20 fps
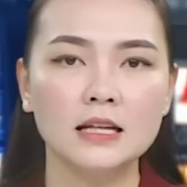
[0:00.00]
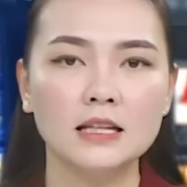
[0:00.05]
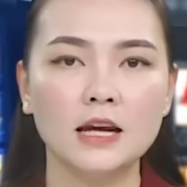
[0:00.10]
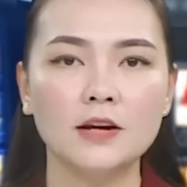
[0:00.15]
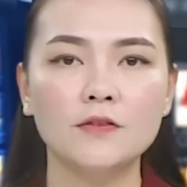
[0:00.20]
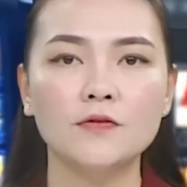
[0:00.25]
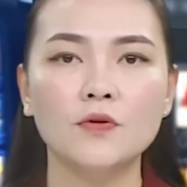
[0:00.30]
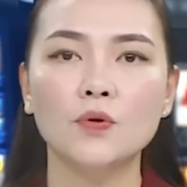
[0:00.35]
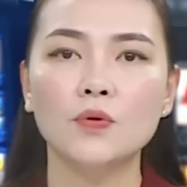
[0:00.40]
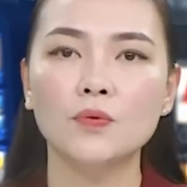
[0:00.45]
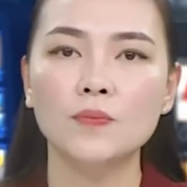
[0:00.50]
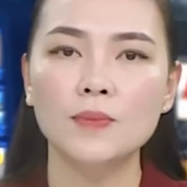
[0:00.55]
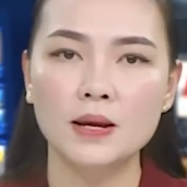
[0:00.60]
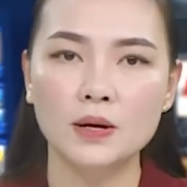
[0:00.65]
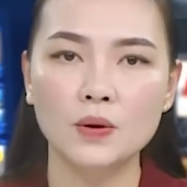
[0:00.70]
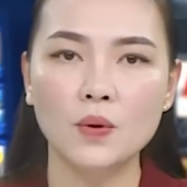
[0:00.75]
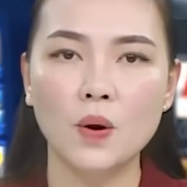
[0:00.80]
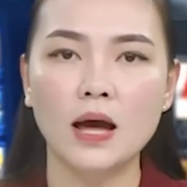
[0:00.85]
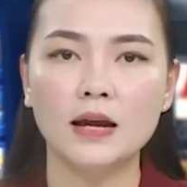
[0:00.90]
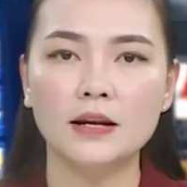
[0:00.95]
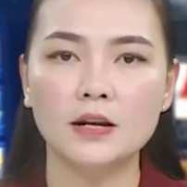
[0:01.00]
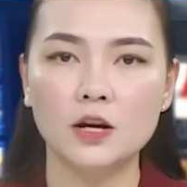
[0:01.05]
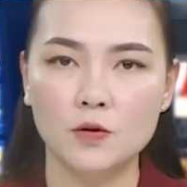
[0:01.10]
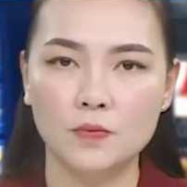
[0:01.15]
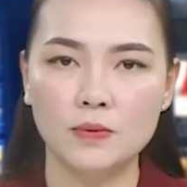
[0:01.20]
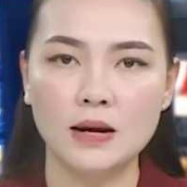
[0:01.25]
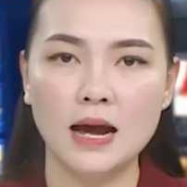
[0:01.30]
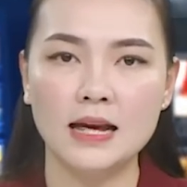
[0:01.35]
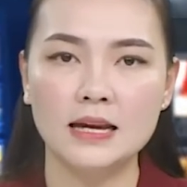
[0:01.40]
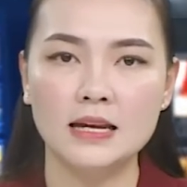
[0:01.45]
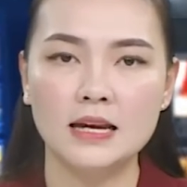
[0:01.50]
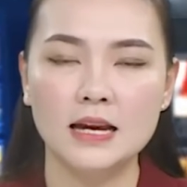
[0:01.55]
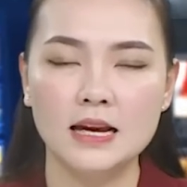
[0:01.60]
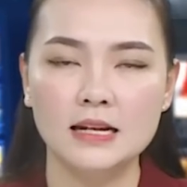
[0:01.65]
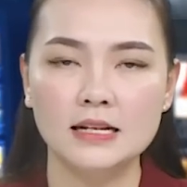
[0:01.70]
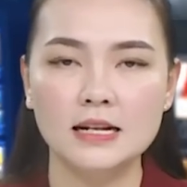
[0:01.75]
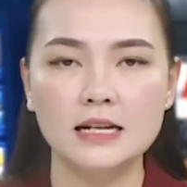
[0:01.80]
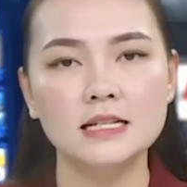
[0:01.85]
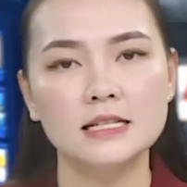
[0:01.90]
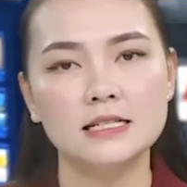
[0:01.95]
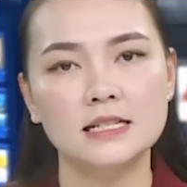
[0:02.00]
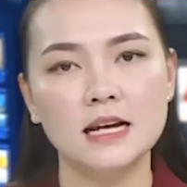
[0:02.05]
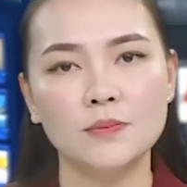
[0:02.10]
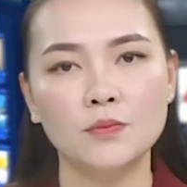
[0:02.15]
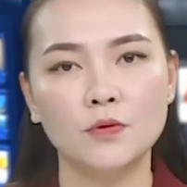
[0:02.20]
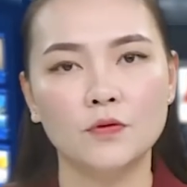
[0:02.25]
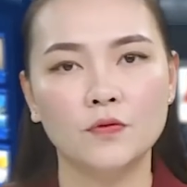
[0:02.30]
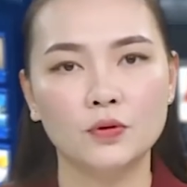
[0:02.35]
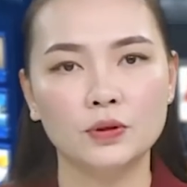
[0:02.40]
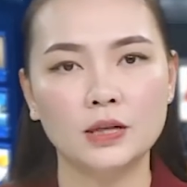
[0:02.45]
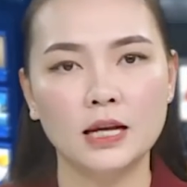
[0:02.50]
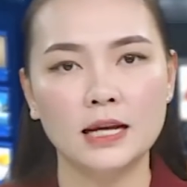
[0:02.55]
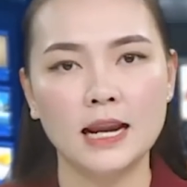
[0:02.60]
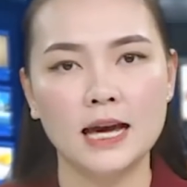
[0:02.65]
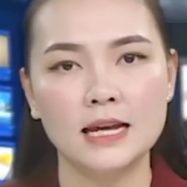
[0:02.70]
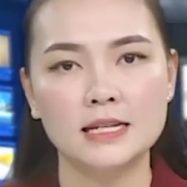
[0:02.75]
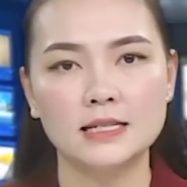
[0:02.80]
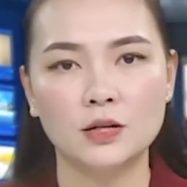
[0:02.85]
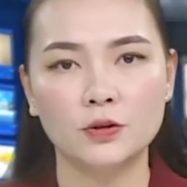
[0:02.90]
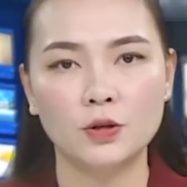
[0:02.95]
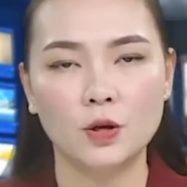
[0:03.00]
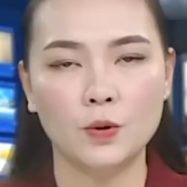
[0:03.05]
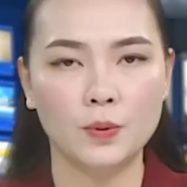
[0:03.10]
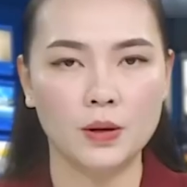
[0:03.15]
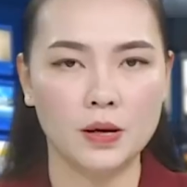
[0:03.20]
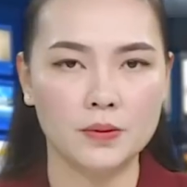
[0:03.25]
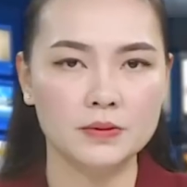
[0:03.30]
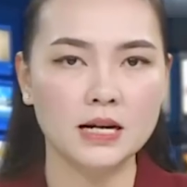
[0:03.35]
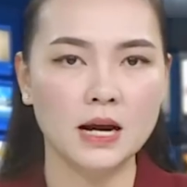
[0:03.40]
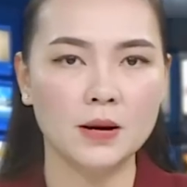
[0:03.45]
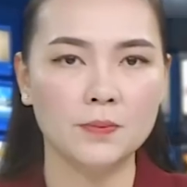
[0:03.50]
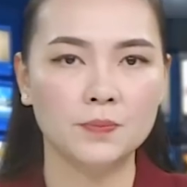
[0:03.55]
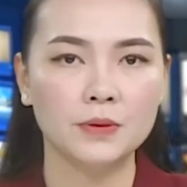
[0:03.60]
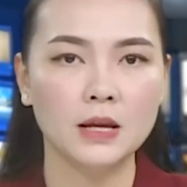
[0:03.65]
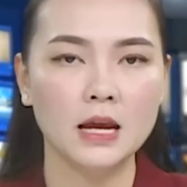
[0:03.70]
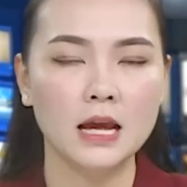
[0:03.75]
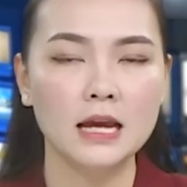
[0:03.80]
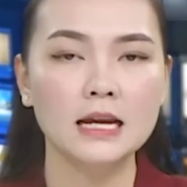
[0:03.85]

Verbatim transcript: thành phố Biên Hòa, Đồng Nai đã xảy ra một vụ tai nạn giao thông nghiêm trọng.